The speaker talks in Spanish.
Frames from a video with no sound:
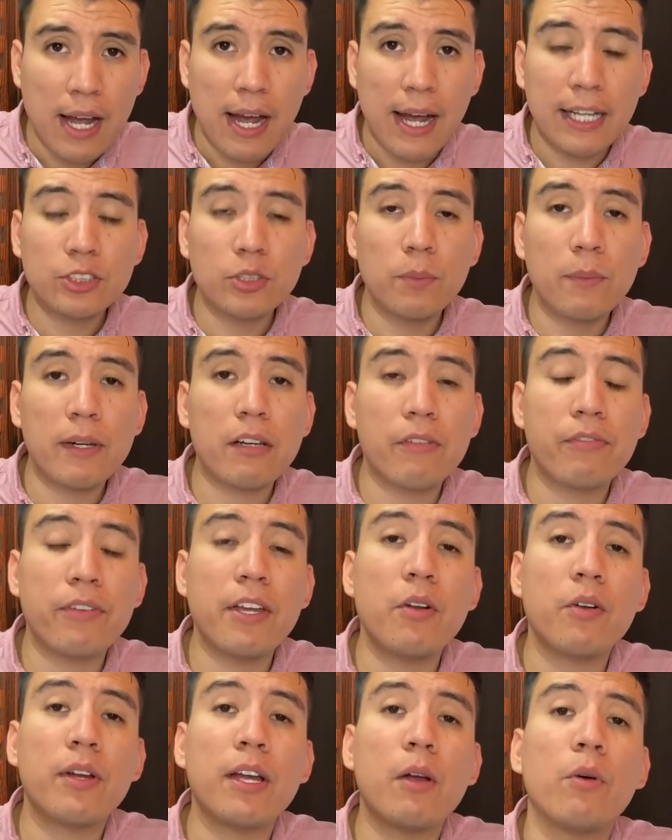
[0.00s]
a esto me
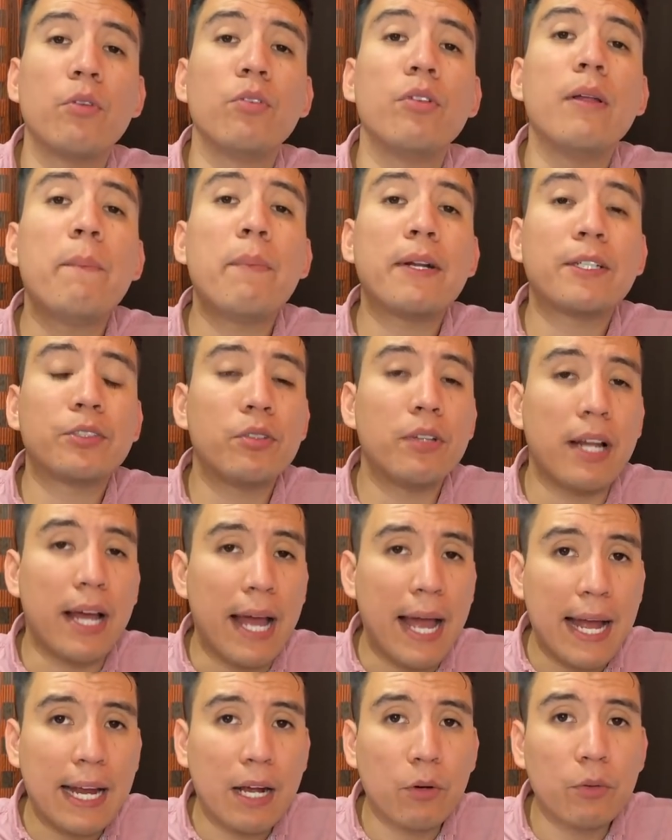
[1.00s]
refiero que cuando una persona
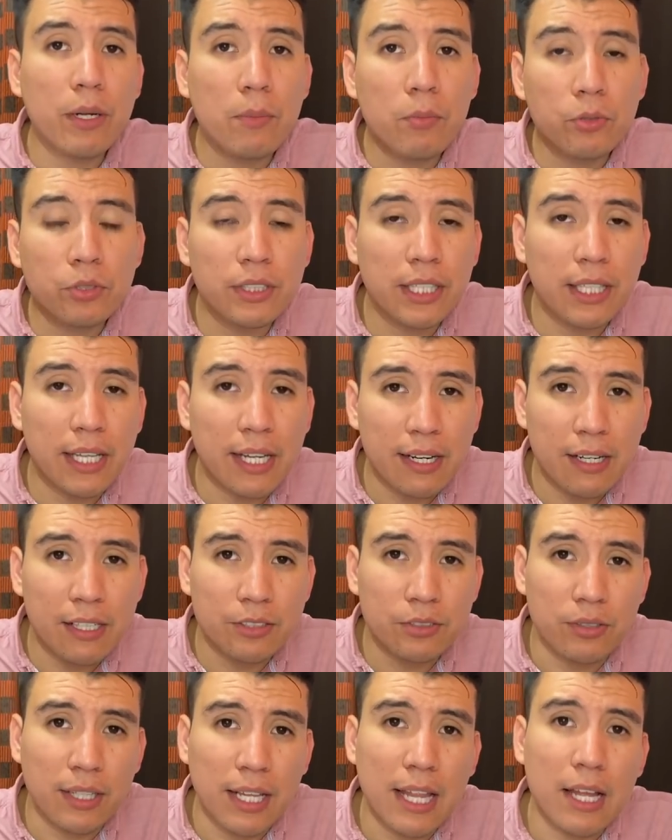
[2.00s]
haga una búsqueda
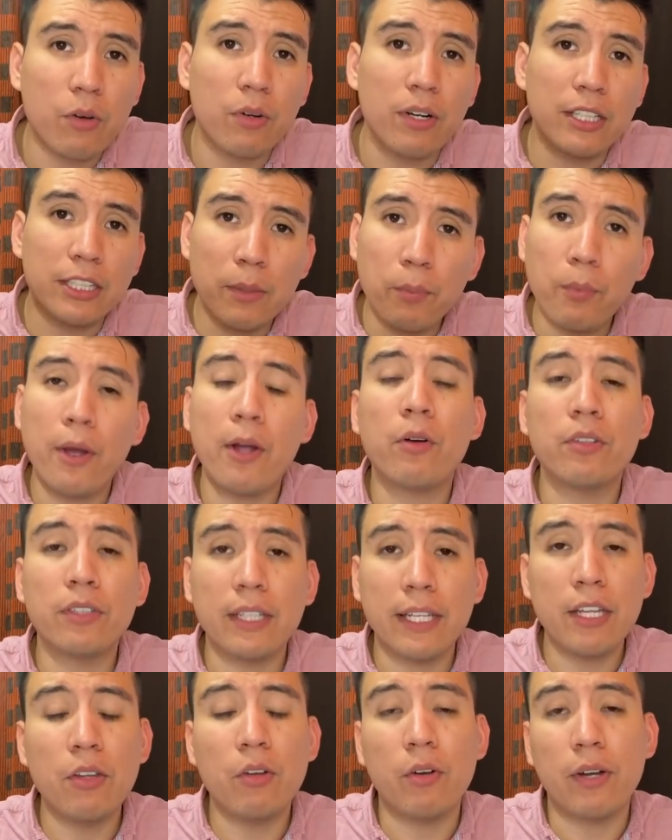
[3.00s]
relacionada con el tipo de
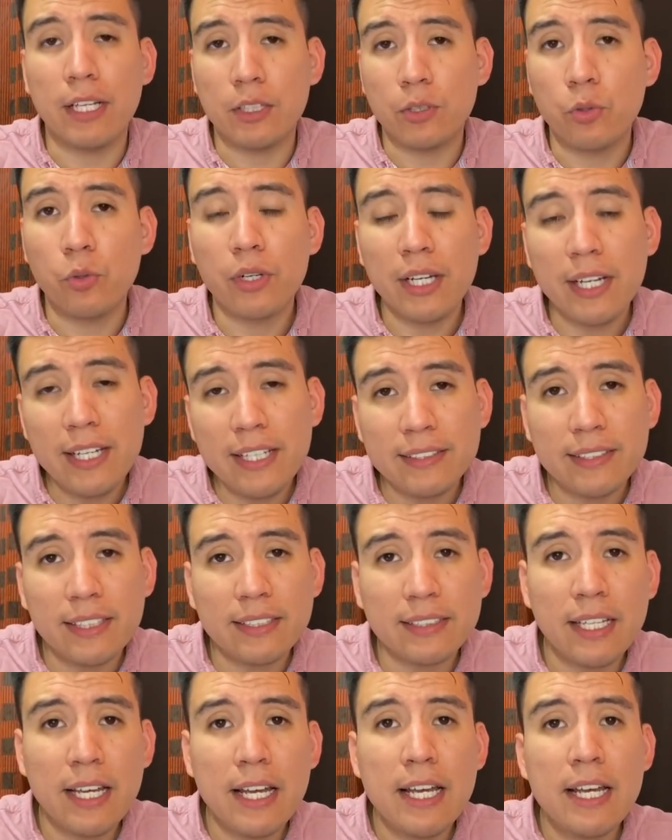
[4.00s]
contenido que tú
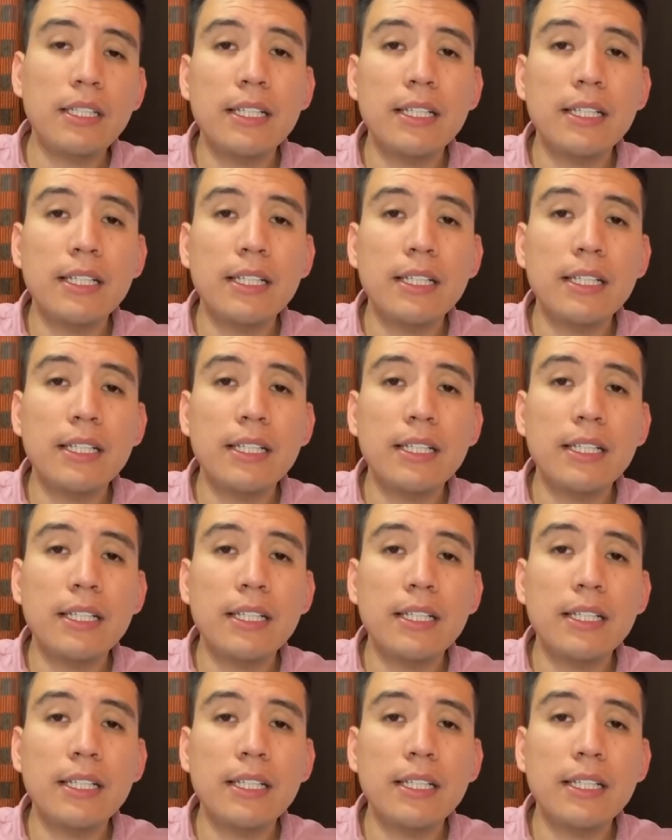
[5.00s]
realizas,